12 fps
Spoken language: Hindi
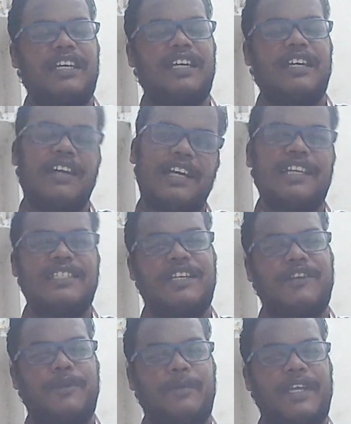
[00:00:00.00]
और राजे गौर
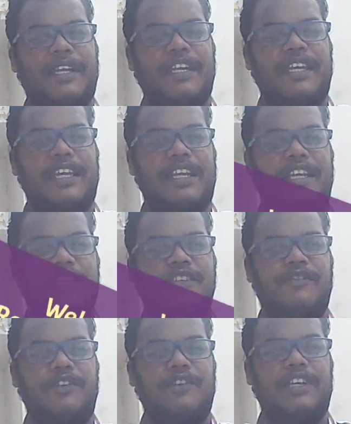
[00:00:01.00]
में एक नया रिएक्शन
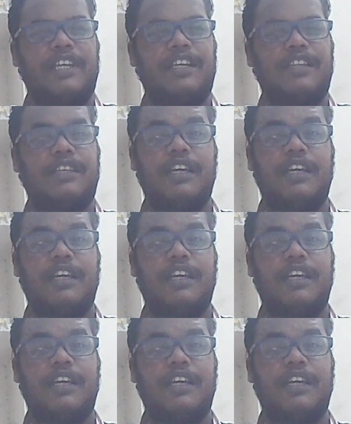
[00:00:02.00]
वीडियो लेकर आता